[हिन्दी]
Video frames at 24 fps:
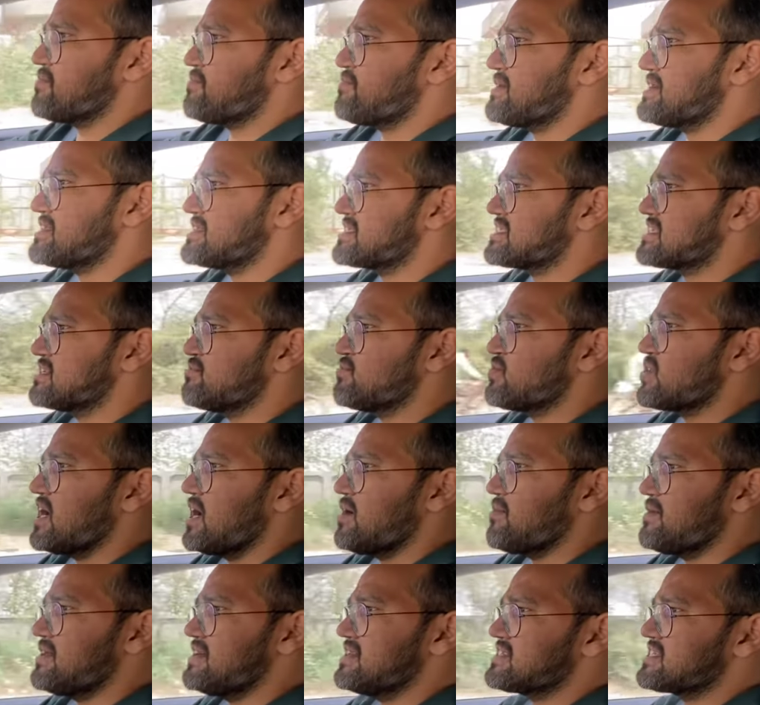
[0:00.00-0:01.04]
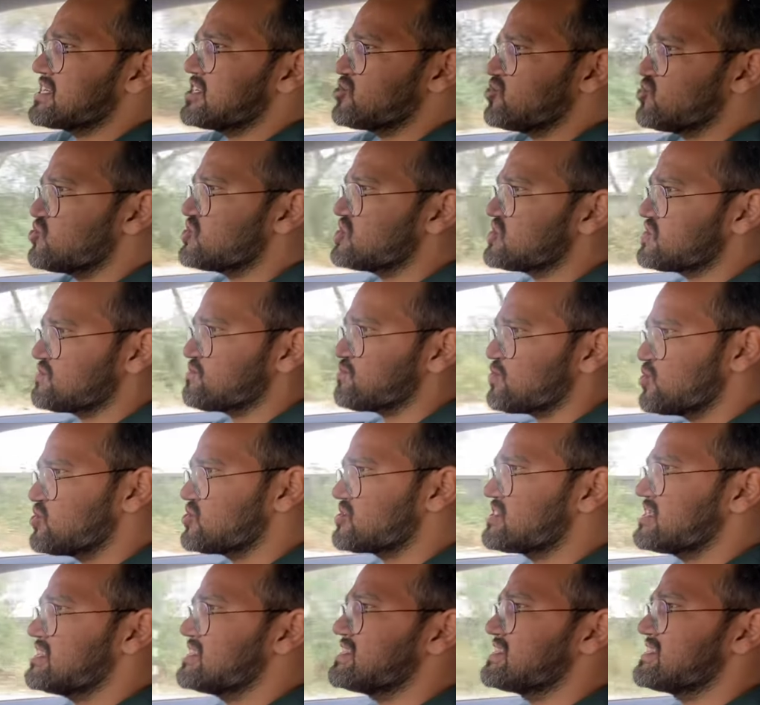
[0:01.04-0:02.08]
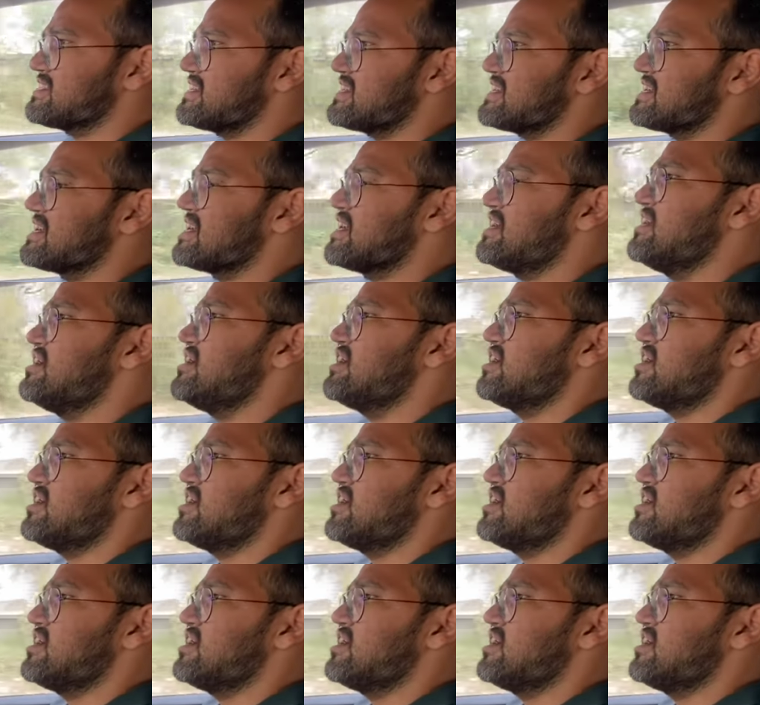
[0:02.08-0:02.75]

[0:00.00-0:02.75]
पंच के मुकाबले इसका जो रिस्पॉन्स है स्टेयरिंग का